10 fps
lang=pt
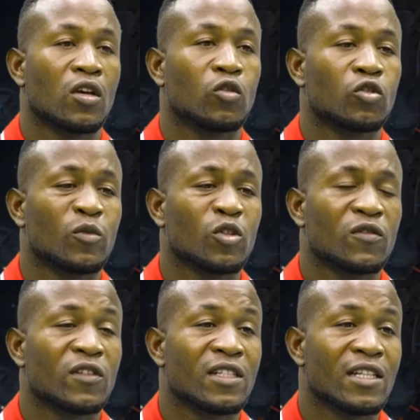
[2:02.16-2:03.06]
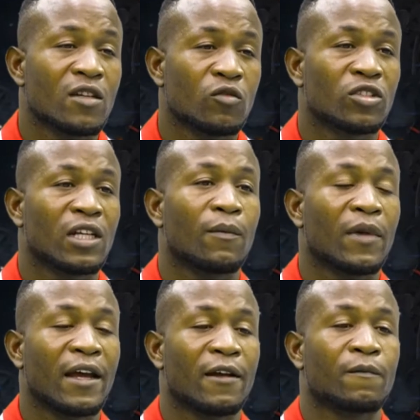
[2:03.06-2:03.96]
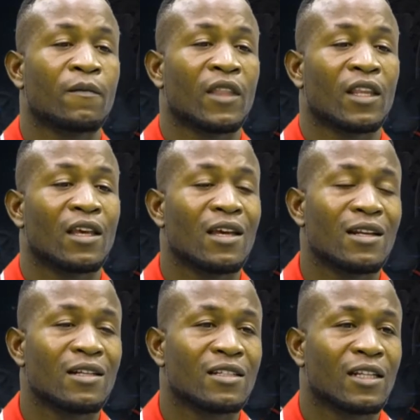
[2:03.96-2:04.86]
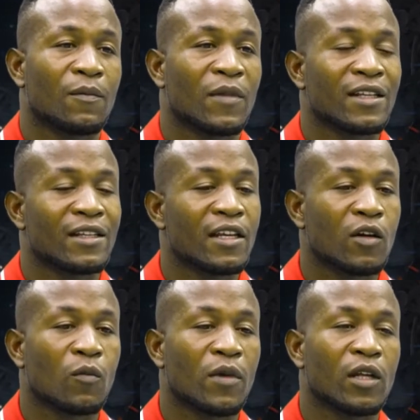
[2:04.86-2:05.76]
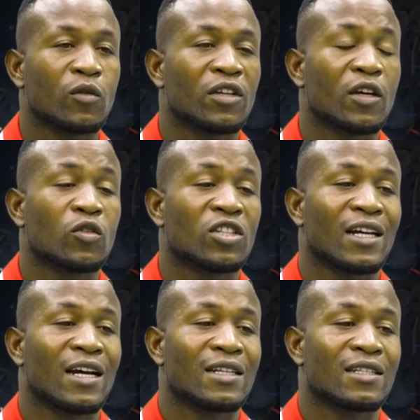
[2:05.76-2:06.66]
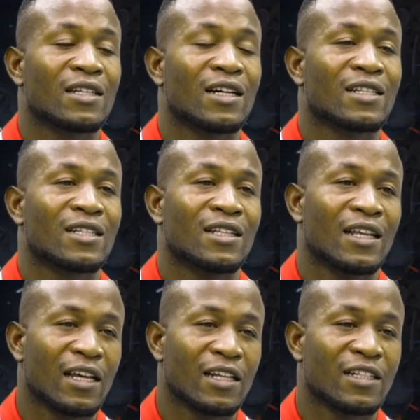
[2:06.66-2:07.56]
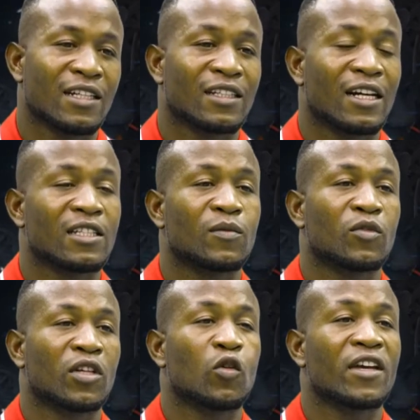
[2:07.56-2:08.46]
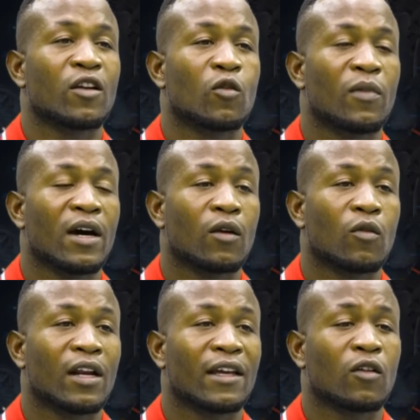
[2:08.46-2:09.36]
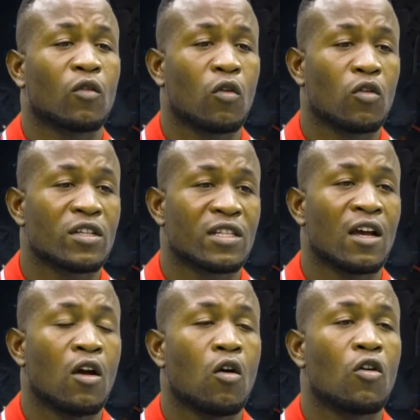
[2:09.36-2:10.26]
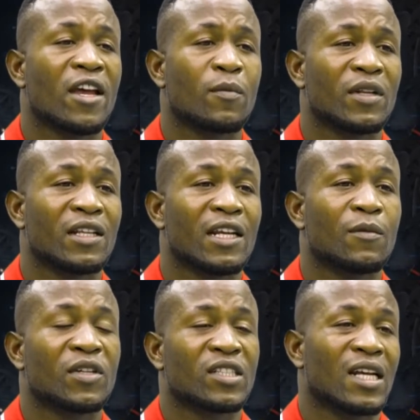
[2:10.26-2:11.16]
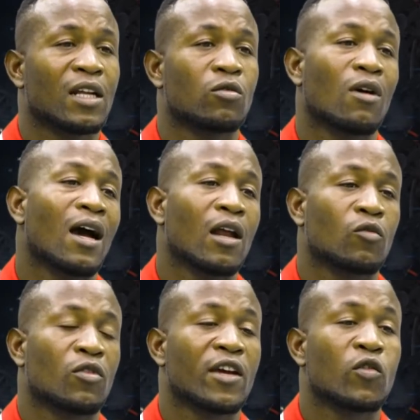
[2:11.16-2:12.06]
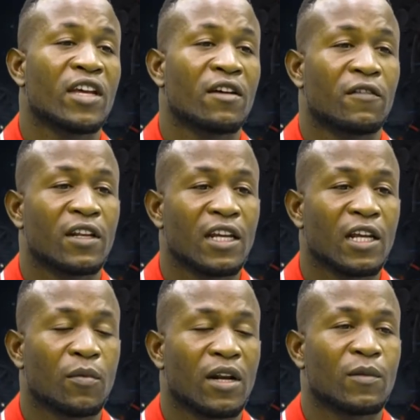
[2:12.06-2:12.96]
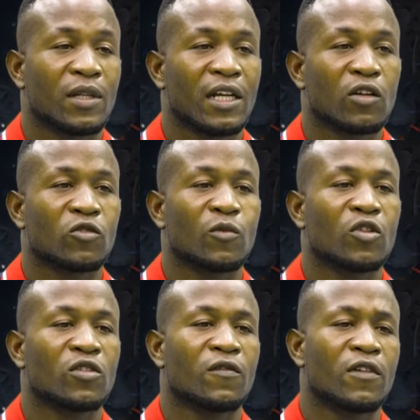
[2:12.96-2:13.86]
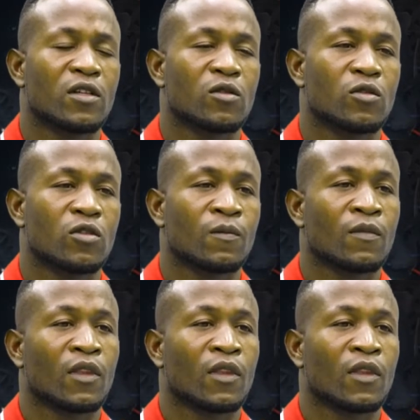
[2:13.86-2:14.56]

E os meus vizinhos também, eles também tinham medo que eu chegasse em casa deles, entrasse, porque eu ia roubar qualquer coisa, ou ia pedir emprestado algo e eu ia vender para alimentar os meus vícios.